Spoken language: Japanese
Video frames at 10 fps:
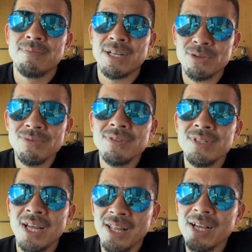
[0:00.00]
まあ、そ
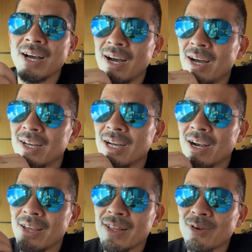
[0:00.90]
んな中、
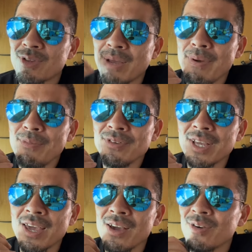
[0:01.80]
あれ食べ物
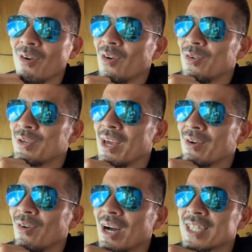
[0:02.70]
で健康、不健
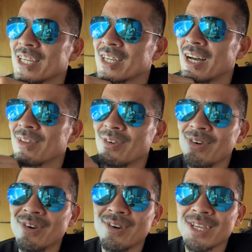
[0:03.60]
康があ
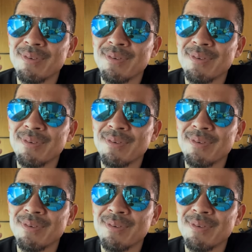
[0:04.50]
のー、